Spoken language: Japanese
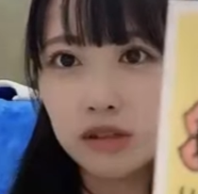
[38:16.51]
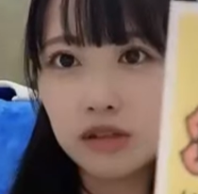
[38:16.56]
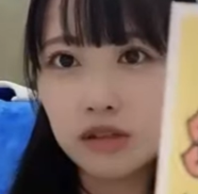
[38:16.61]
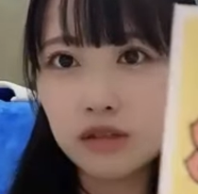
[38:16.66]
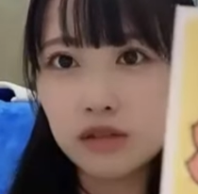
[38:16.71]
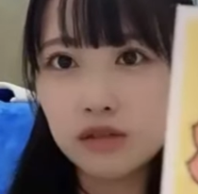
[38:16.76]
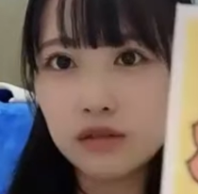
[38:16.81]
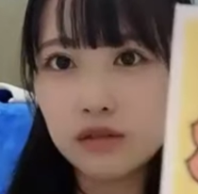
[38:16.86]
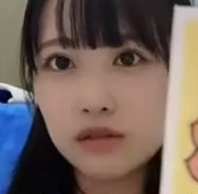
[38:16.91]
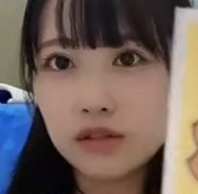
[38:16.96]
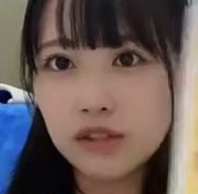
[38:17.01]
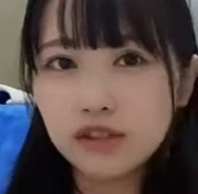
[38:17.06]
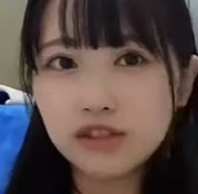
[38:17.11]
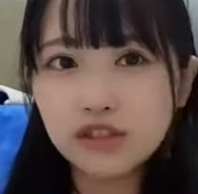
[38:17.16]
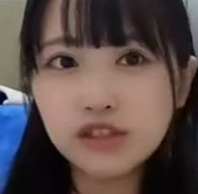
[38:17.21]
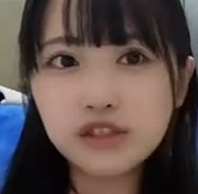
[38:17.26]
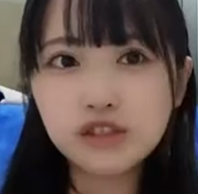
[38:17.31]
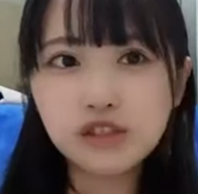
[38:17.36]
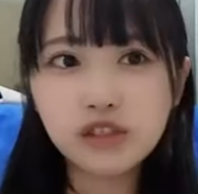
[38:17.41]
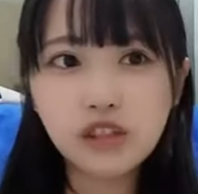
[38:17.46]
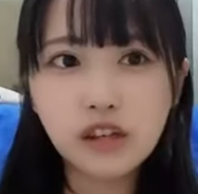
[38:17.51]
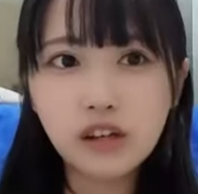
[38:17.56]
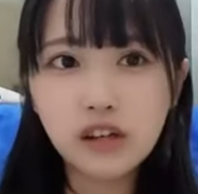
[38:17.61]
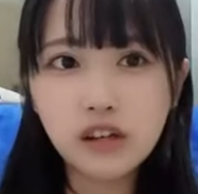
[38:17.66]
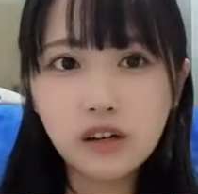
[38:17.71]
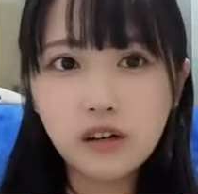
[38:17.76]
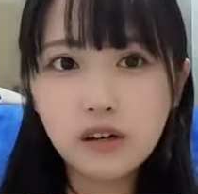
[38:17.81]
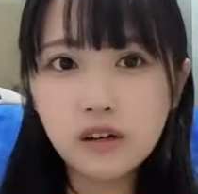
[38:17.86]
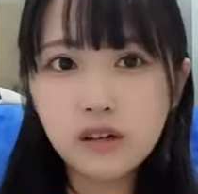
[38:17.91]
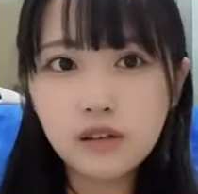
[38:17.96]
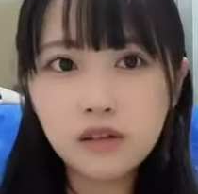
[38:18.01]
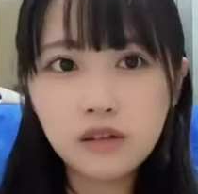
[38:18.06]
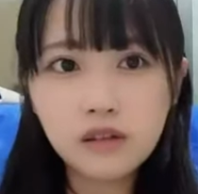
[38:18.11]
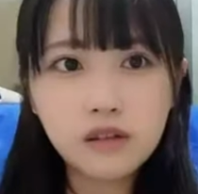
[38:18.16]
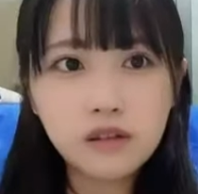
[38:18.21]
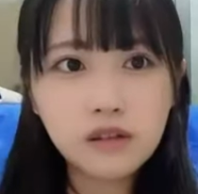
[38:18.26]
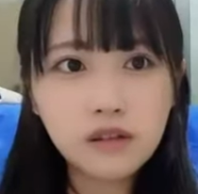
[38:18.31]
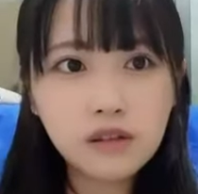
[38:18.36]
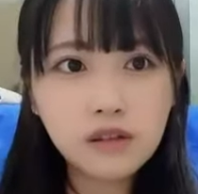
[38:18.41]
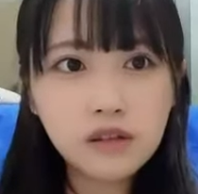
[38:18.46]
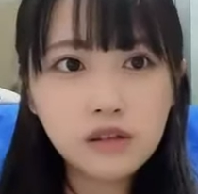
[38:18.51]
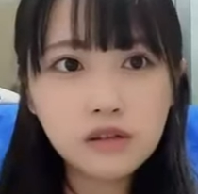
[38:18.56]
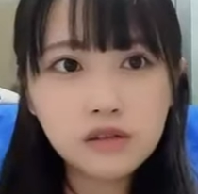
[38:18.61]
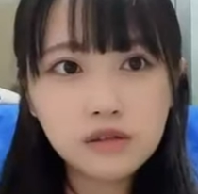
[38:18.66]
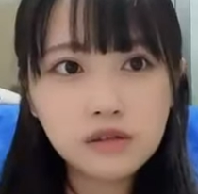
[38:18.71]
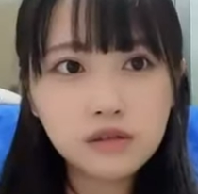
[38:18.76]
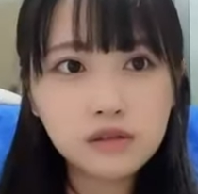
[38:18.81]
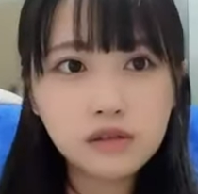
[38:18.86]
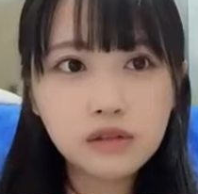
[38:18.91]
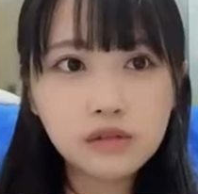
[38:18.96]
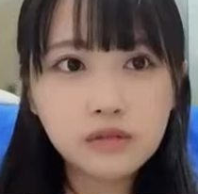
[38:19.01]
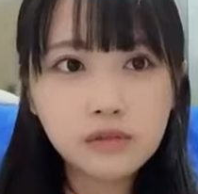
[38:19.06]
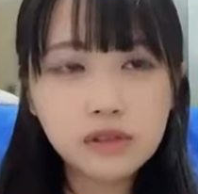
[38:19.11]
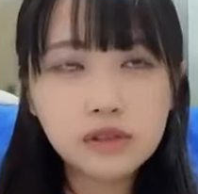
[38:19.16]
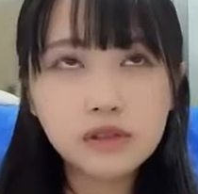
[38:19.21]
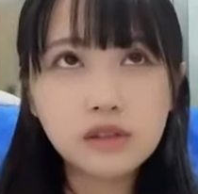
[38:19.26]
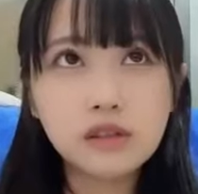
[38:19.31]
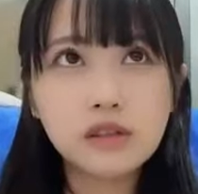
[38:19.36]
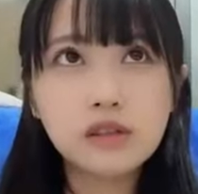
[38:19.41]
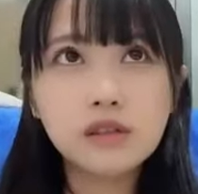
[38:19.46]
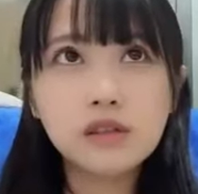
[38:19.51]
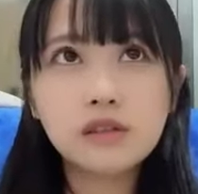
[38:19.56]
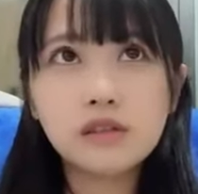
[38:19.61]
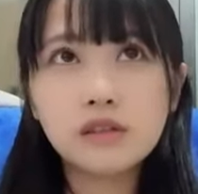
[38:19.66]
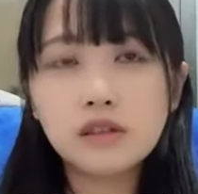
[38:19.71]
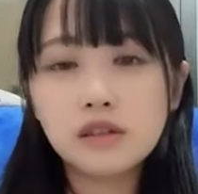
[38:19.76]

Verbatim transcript: いい嬉しいさ続きまして